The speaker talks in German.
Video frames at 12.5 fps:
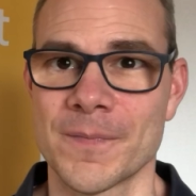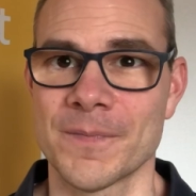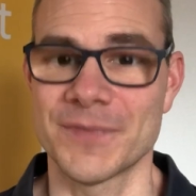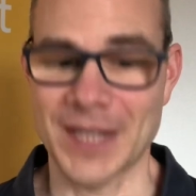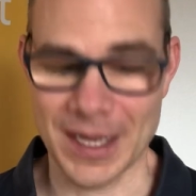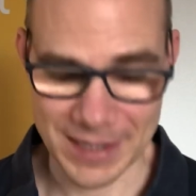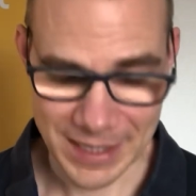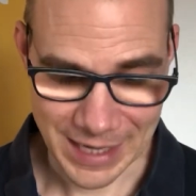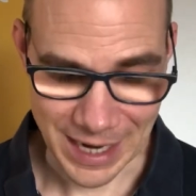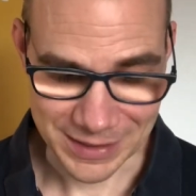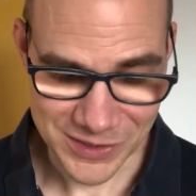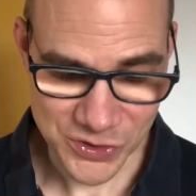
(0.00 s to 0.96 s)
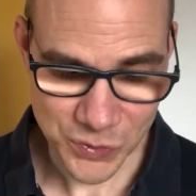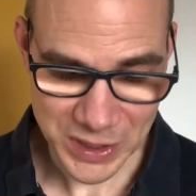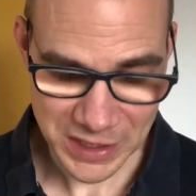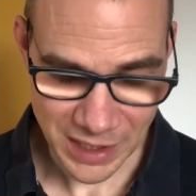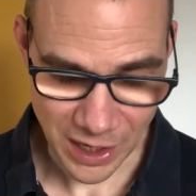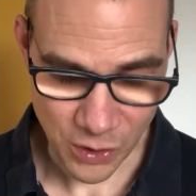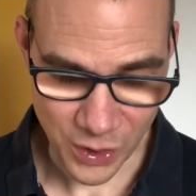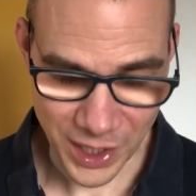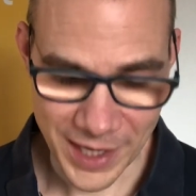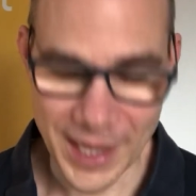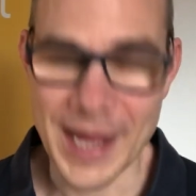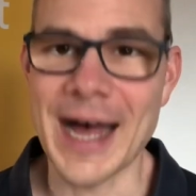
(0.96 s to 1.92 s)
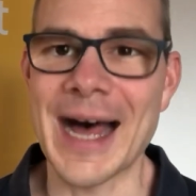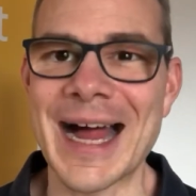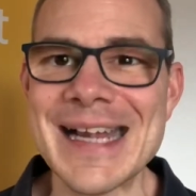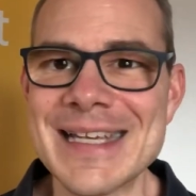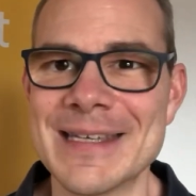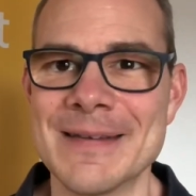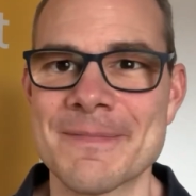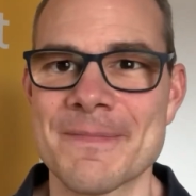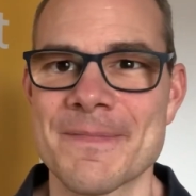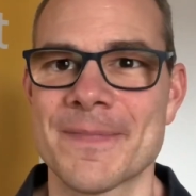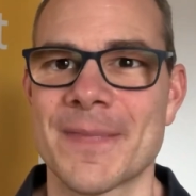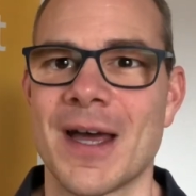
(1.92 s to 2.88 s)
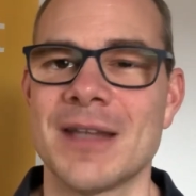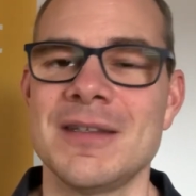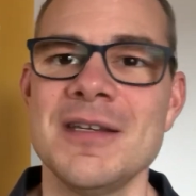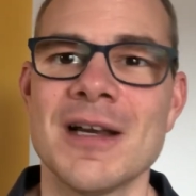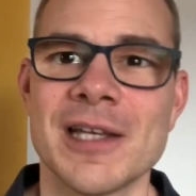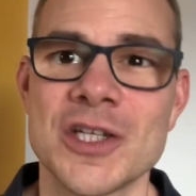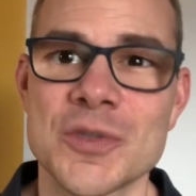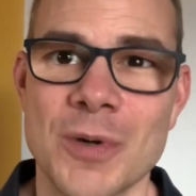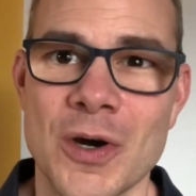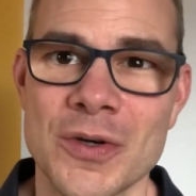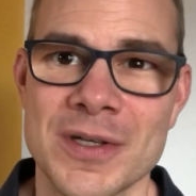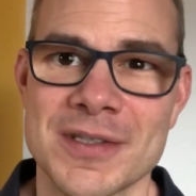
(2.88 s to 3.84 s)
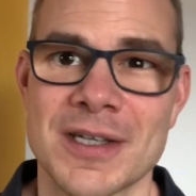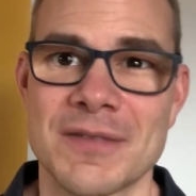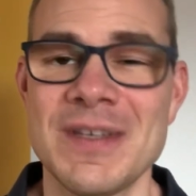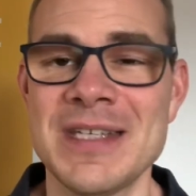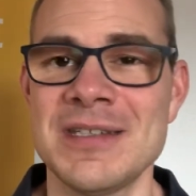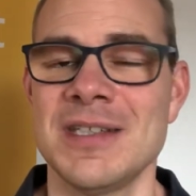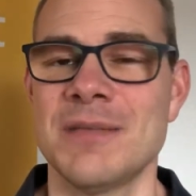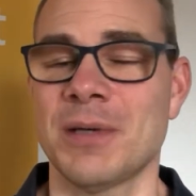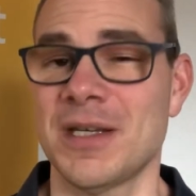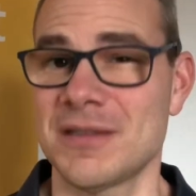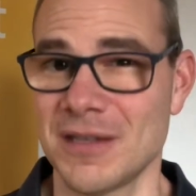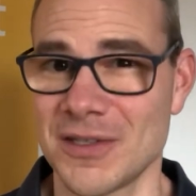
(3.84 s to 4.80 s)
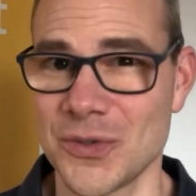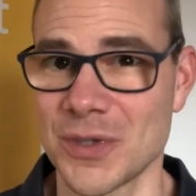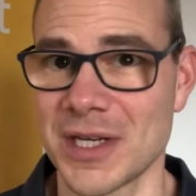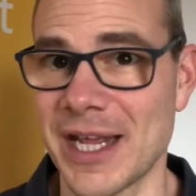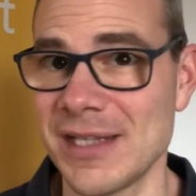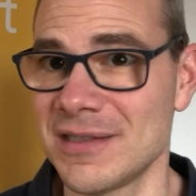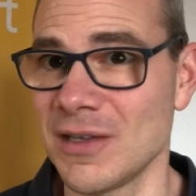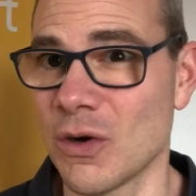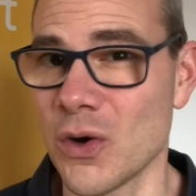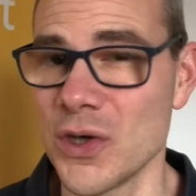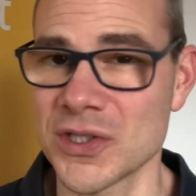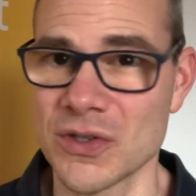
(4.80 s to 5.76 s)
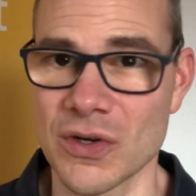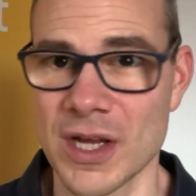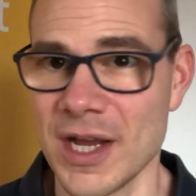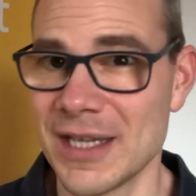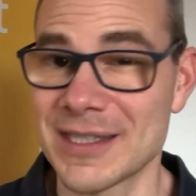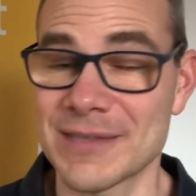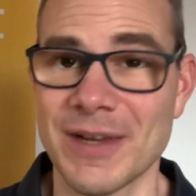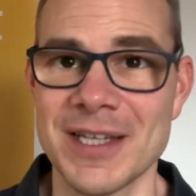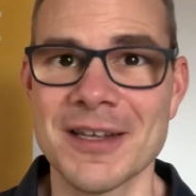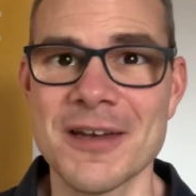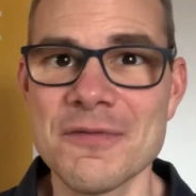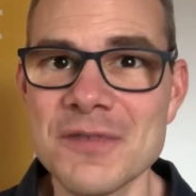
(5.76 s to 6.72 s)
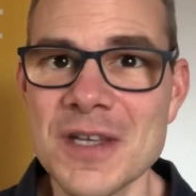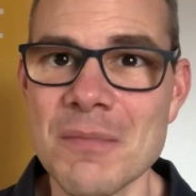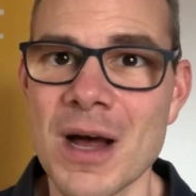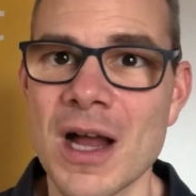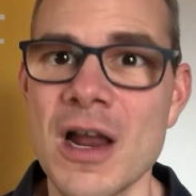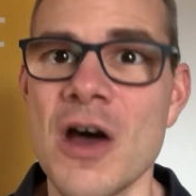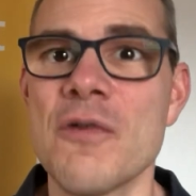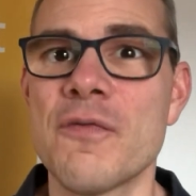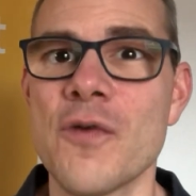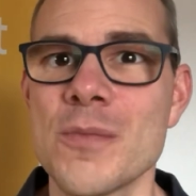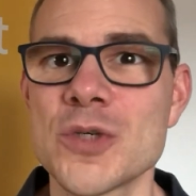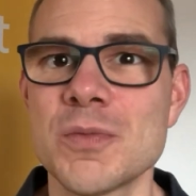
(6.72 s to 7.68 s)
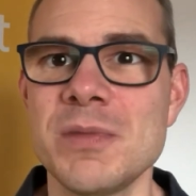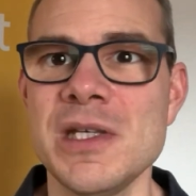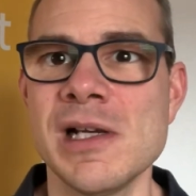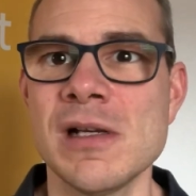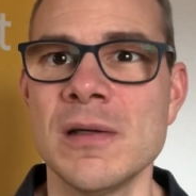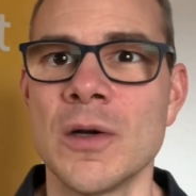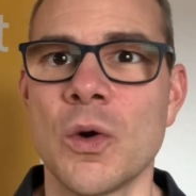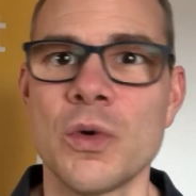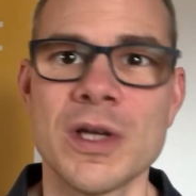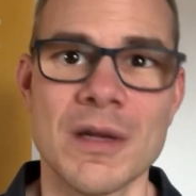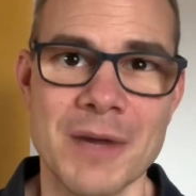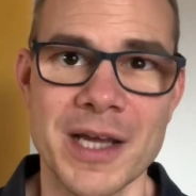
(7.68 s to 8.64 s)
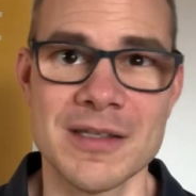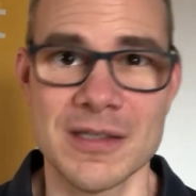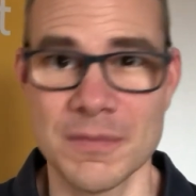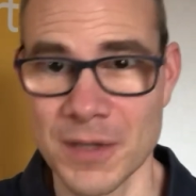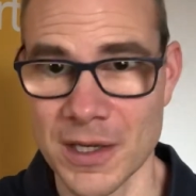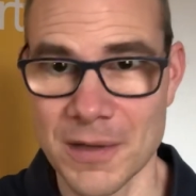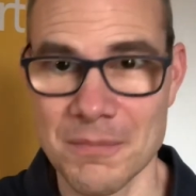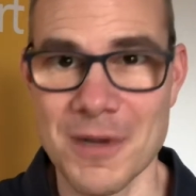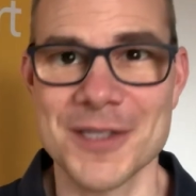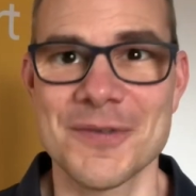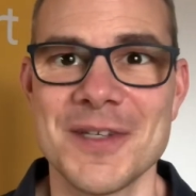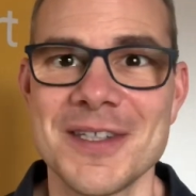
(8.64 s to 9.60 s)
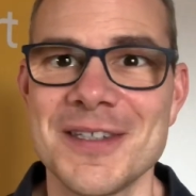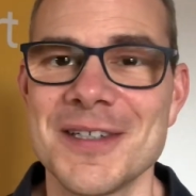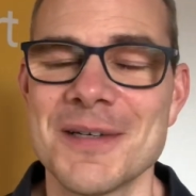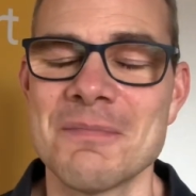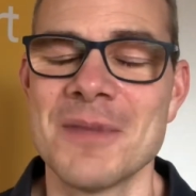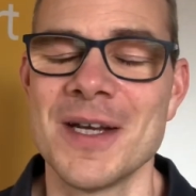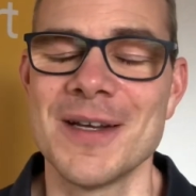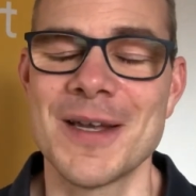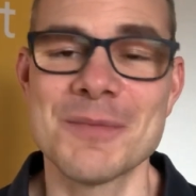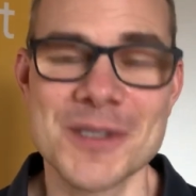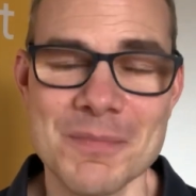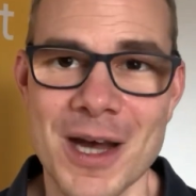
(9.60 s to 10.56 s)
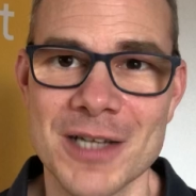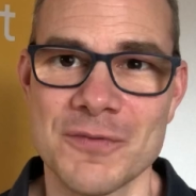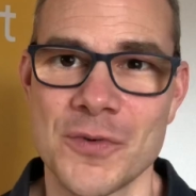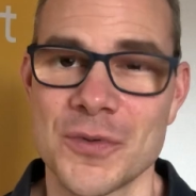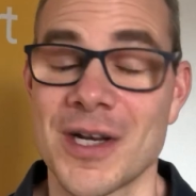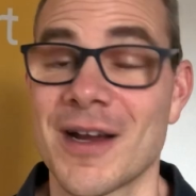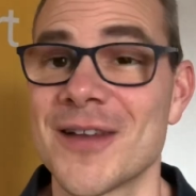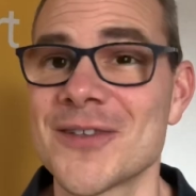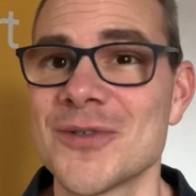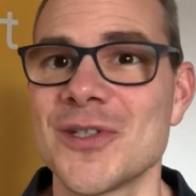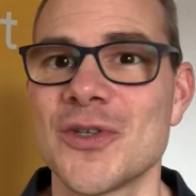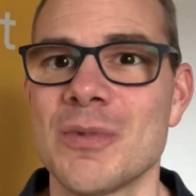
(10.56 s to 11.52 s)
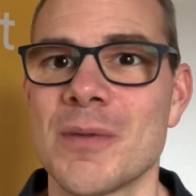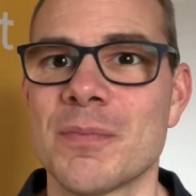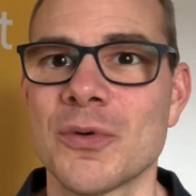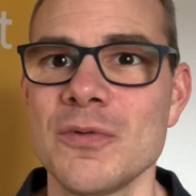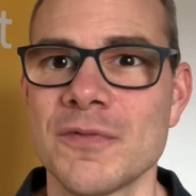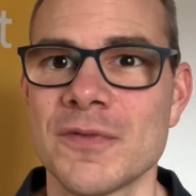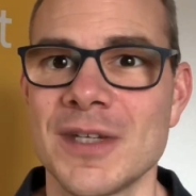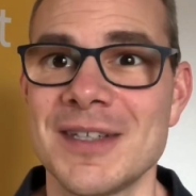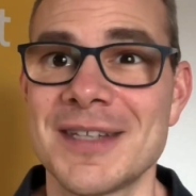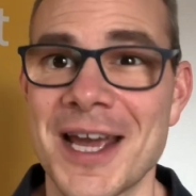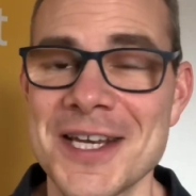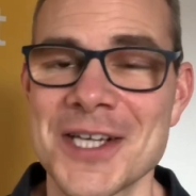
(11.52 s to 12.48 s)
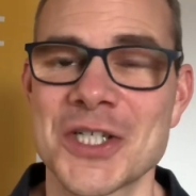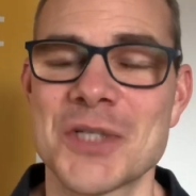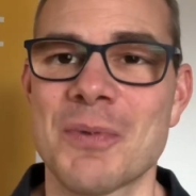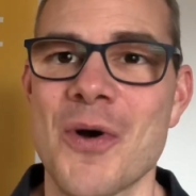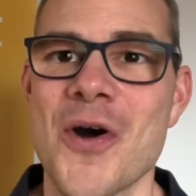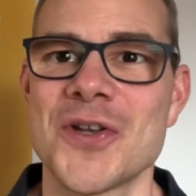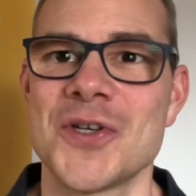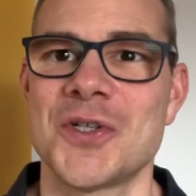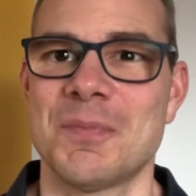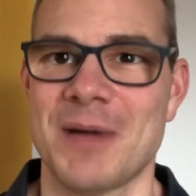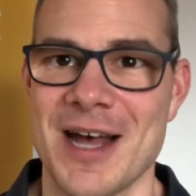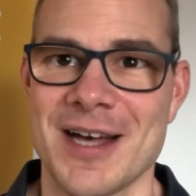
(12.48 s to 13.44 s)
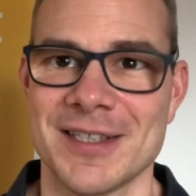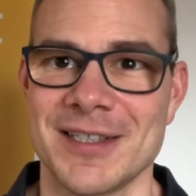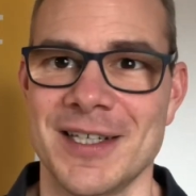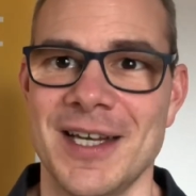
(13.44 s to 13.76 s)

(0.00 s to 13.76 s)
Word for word: Dann kannst du ihn auch halten. Hat Nina Klingspor auch gesagt. Wichtige Präsentationen hält sie auch heute noch. Zwei, drei, vier Mal vorm Spiegel oder mein Tipp, mach's wie ich hier im, im Smartphone. Da kannst du dich überprüfen in deiner gesprochenen Sprache